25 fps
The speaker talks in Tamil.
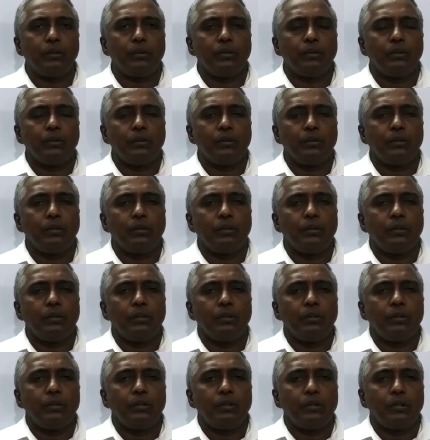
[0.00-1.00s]
இப்பொழுது
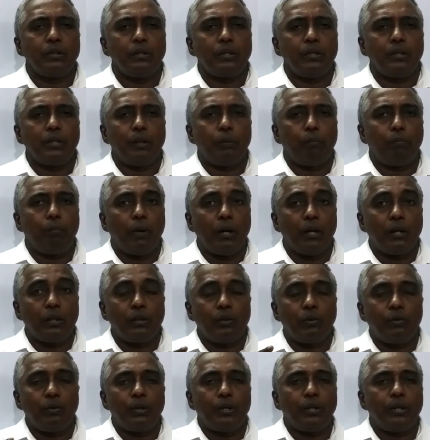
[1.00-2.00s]
இதை
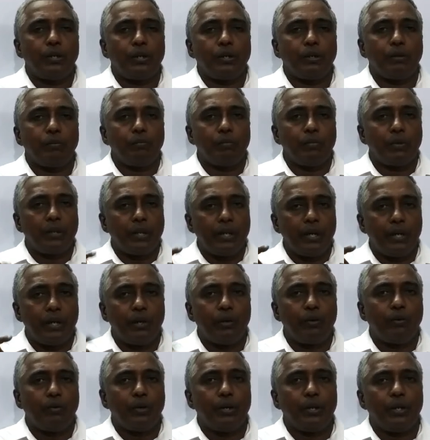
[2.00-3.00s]
பார்த்து கொண்டிருக்கும்
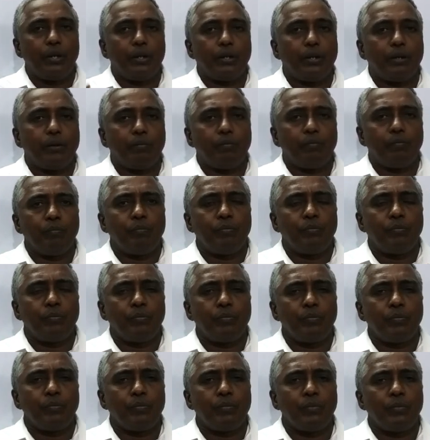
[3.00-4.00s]
கேட்டுக்கொண்டிருக்கு
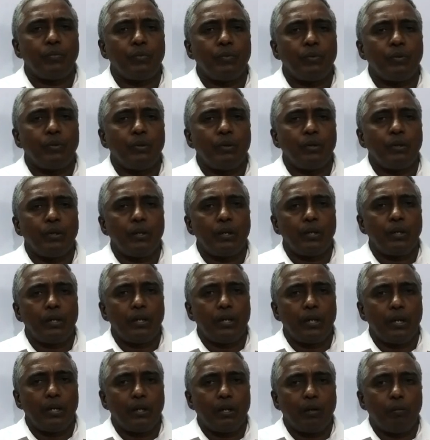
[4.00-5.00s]
கேட்டுக்கொண்டு
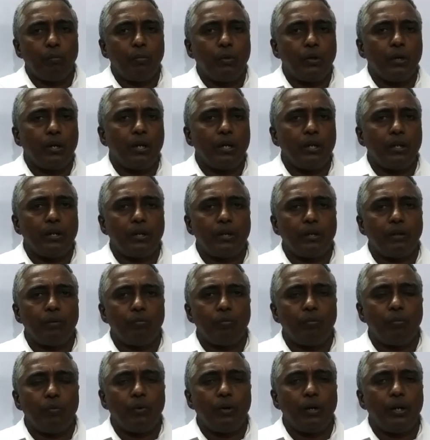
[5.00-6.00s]
எனக்கு முன்னால்
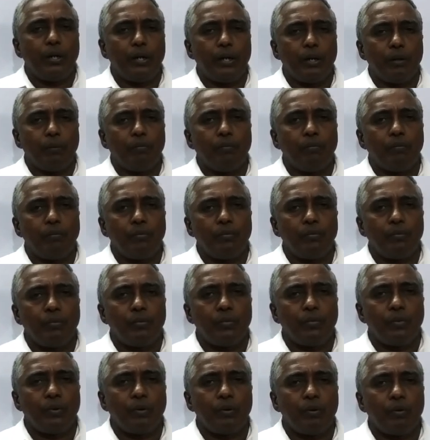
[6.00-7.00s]
இருக்கும்
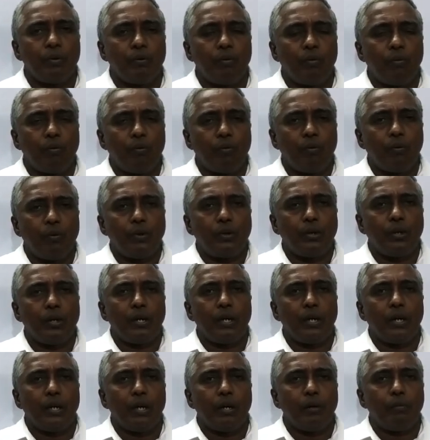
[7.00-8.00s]
உங்களிடம்
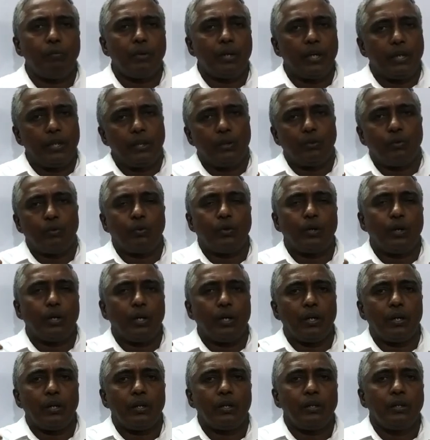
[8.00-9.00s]
ஓட்டுநர்கள் எல்லாம் கையை
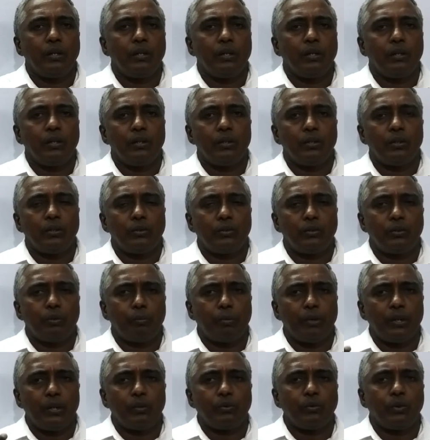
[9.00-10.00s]
தூக்குங்க
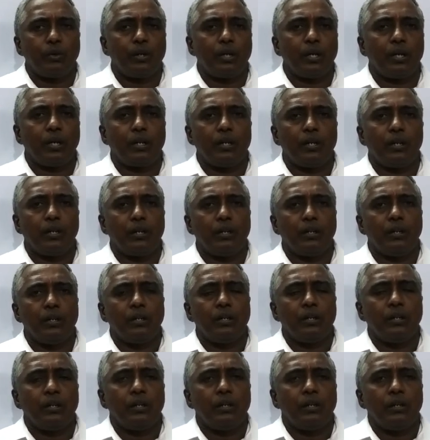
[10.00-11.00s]
அப்படின்னு நான் சொன்னேனாக்கா
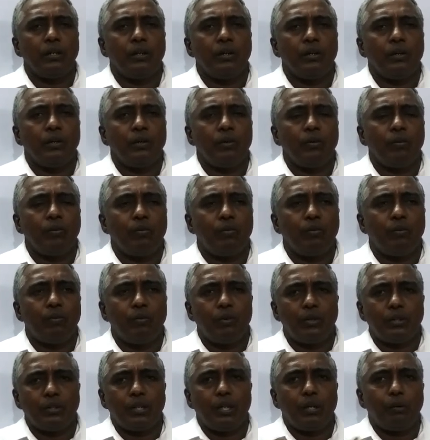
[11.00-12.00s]

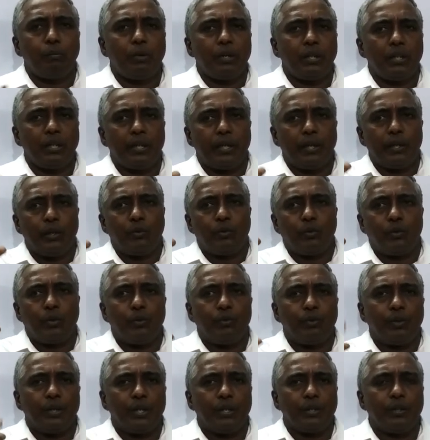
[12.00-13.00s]
ஒரு சிலர் மட்டும்தான் கையை
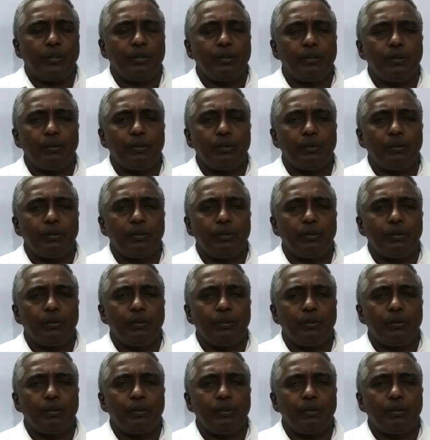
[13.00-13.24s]
தூக்குவீங்க